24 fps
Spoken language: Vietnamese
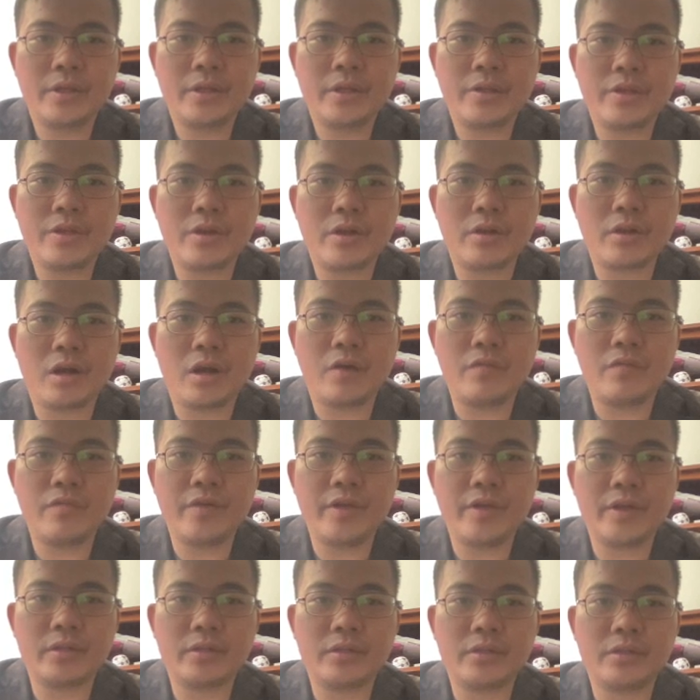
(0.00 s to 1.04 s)
do đó
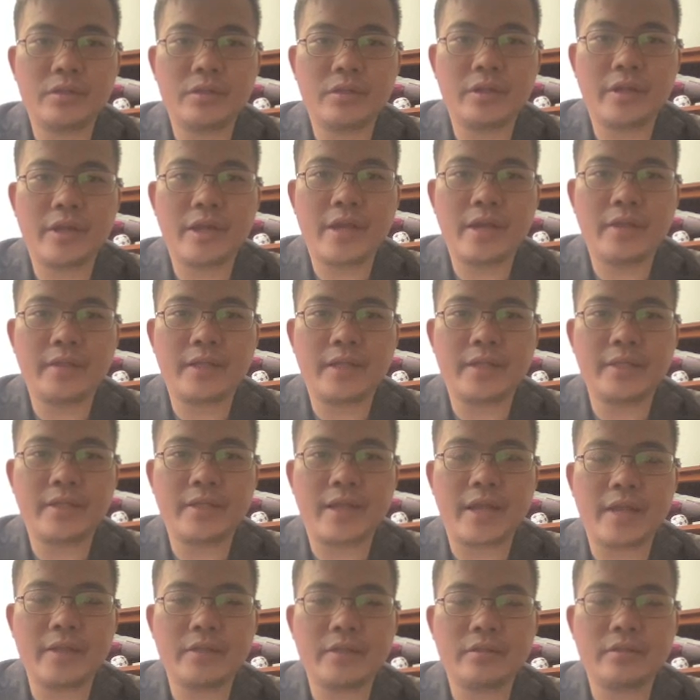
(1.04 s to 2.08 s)
việc thừa kế tài
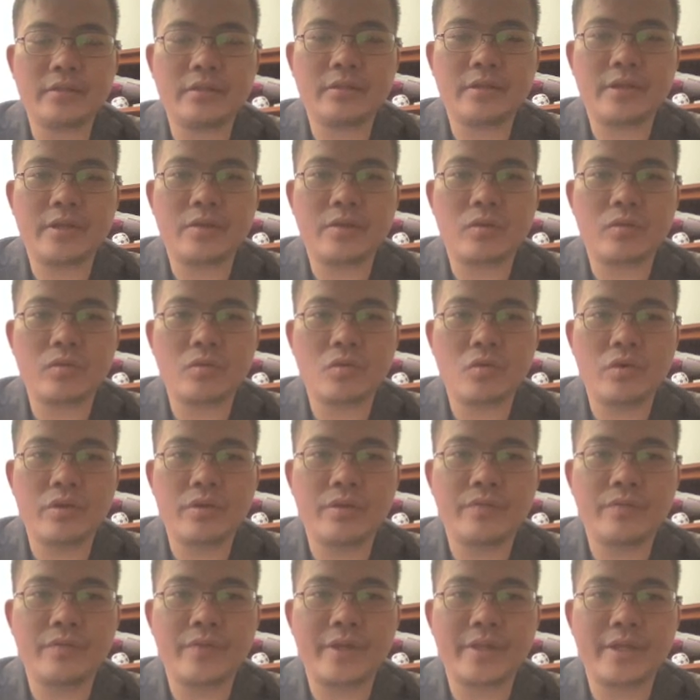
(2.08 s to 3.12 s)
sản thì con nuôi
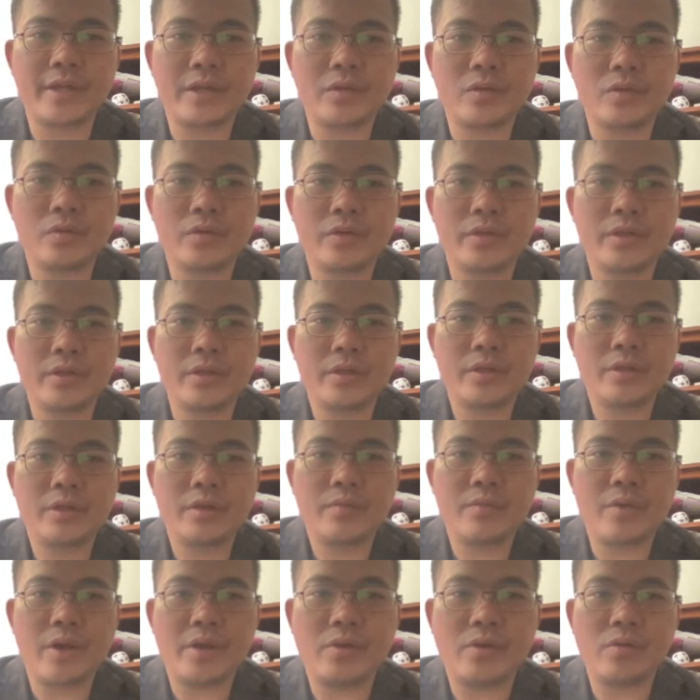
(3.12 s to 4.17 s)
và cha nuôi
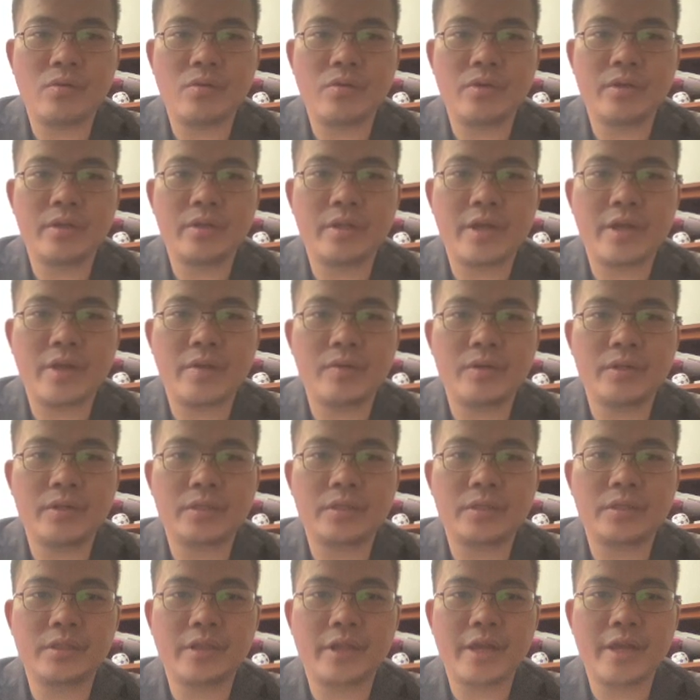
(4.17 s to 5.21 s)
mẹ nuôi đều được
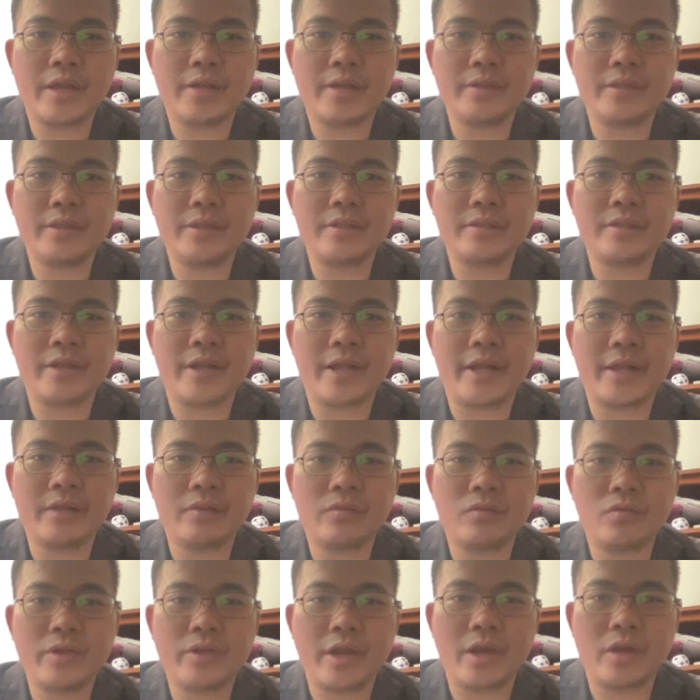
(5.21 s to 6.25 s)
thừa kế di sản
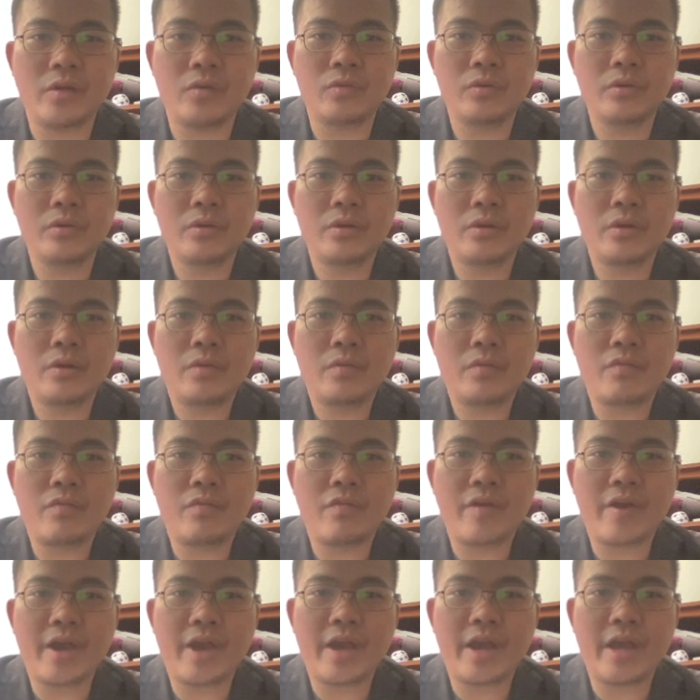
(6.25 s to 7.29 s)
của nhau
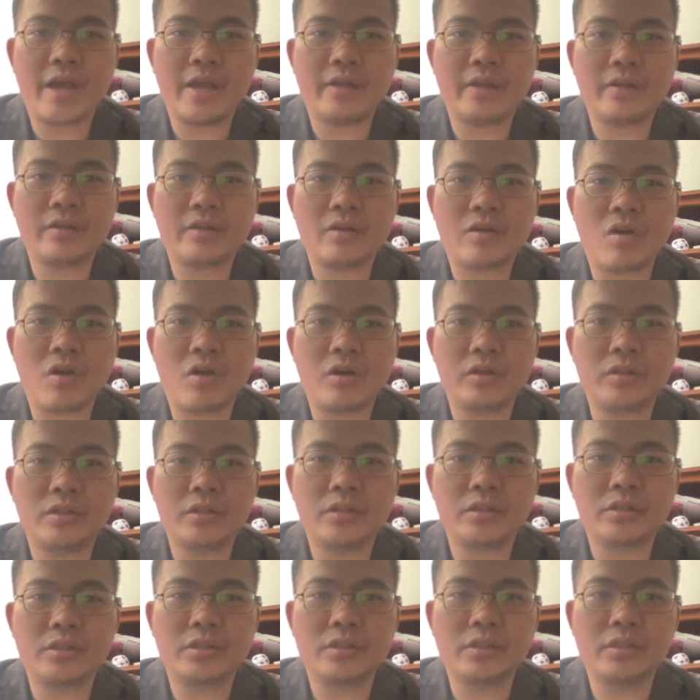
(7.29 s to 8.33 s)
và còn
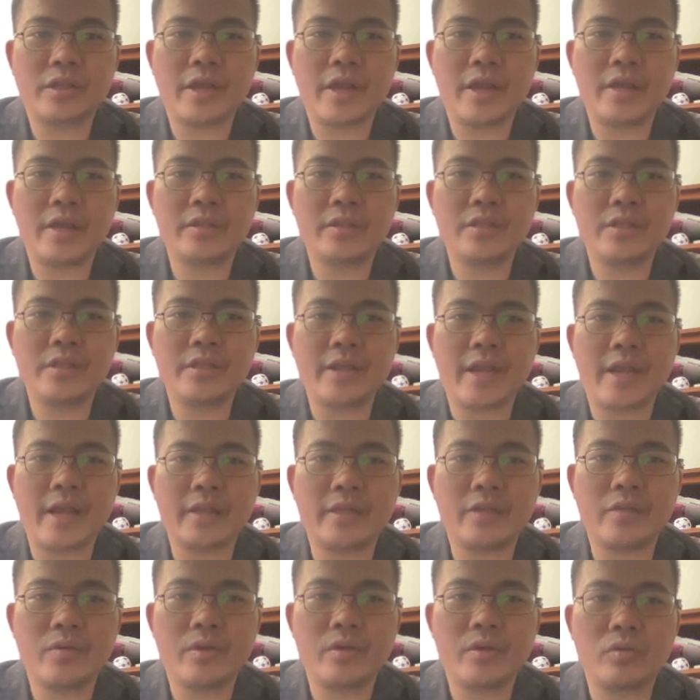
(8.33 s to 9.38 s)
được thừa kế di sản
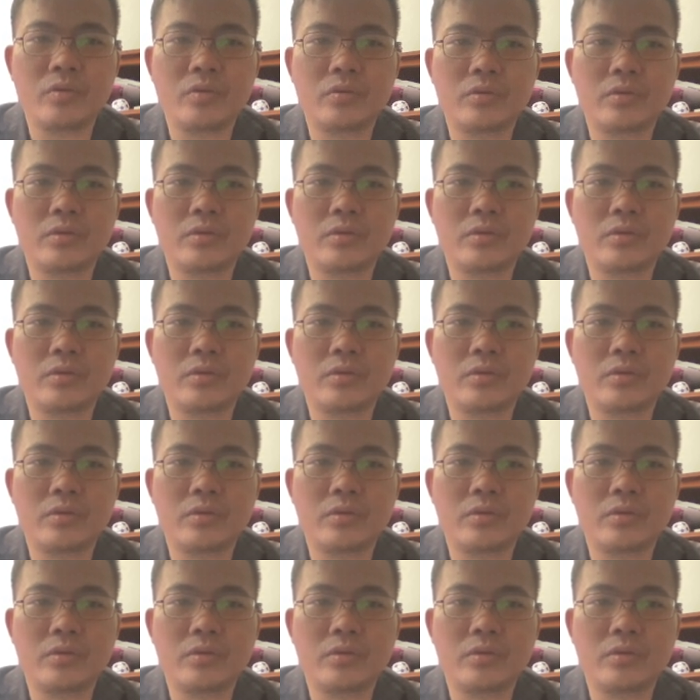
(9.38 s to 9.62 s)
theo quy định